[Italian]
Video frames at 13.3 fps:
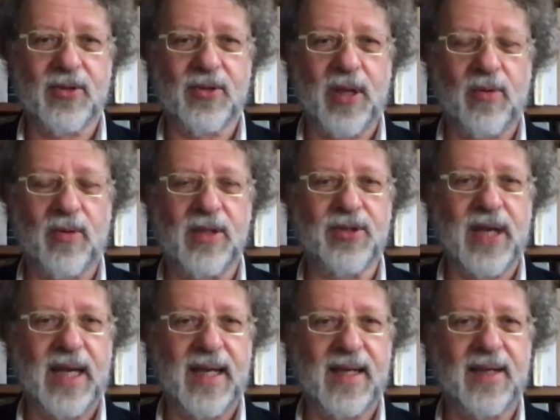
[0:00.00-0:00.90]
cioè quel
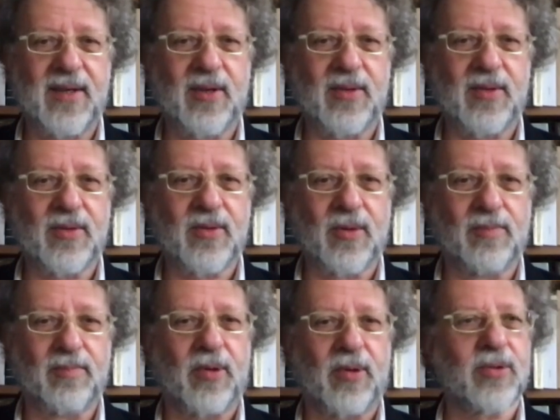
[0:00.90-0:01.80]
genere in,
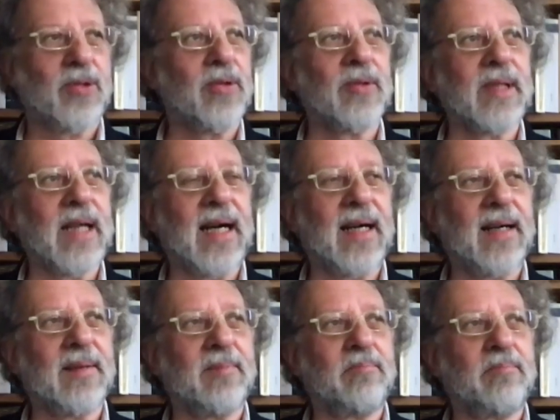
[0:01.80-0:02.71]
composto da
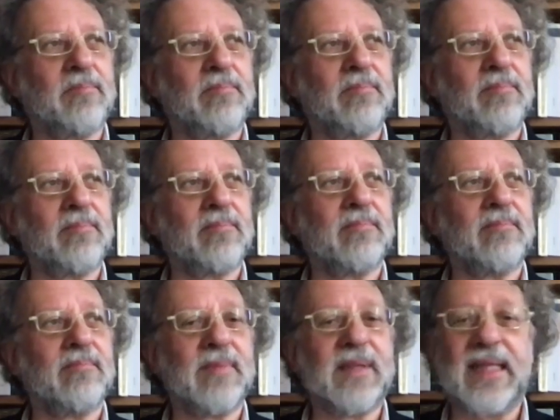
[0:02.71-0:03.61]
eh,
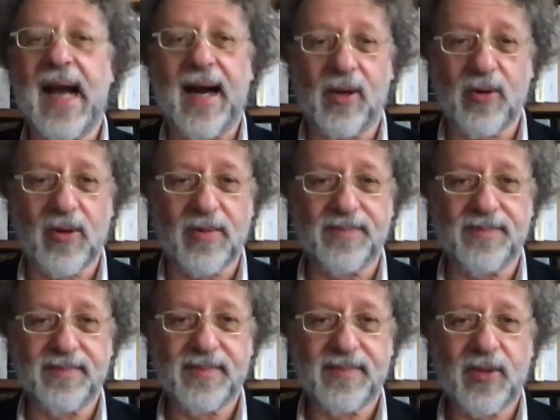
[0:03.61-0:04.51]
dialogo.
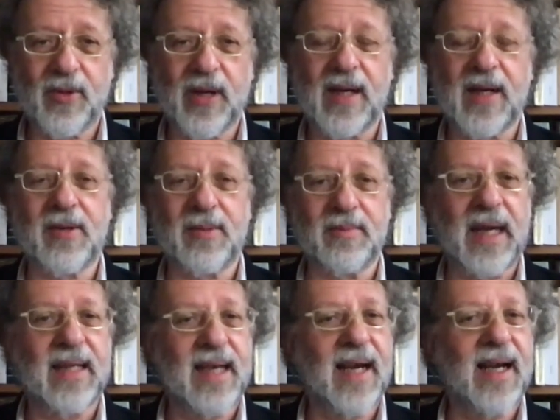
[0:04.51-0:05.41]
Ora, la
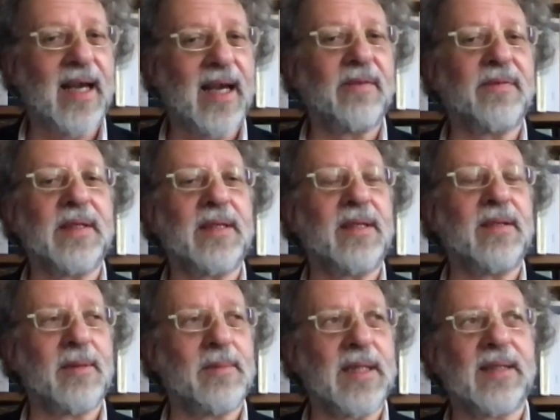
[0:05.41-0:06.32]
commedia è
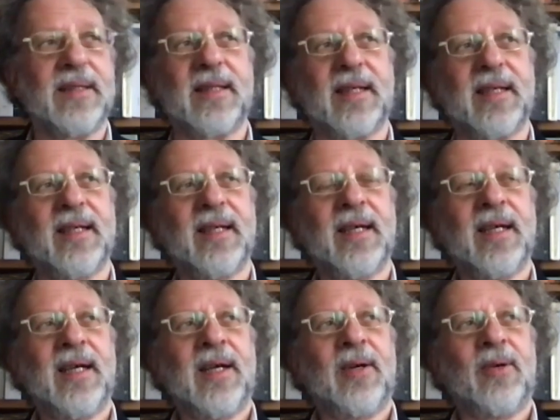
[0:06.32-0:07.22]
effettivamente
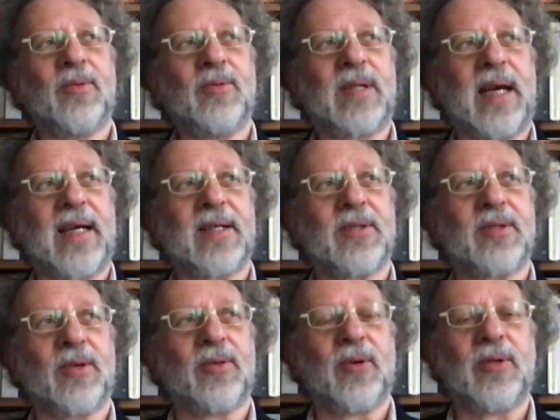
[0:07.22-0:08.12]
un
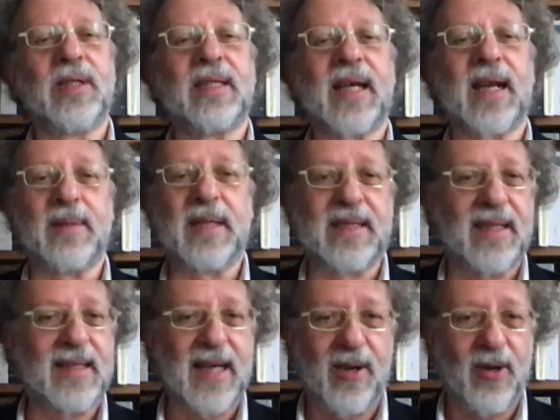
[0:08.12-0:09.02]
testo non interamente
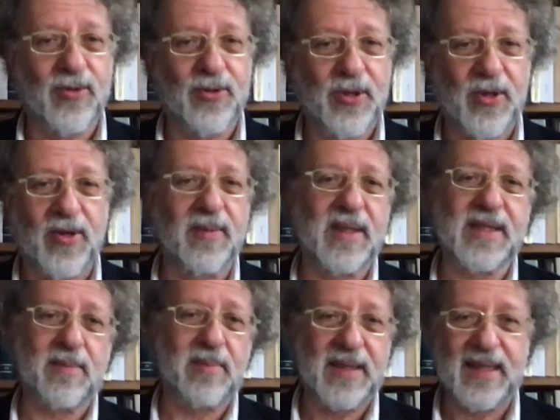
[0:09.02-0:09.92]
dialogico, ma
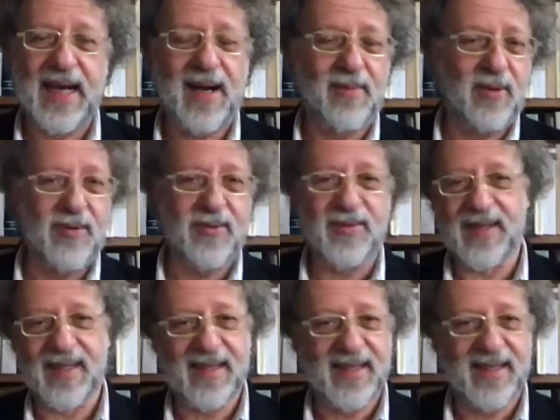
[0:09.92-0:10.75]
se prendiamo un,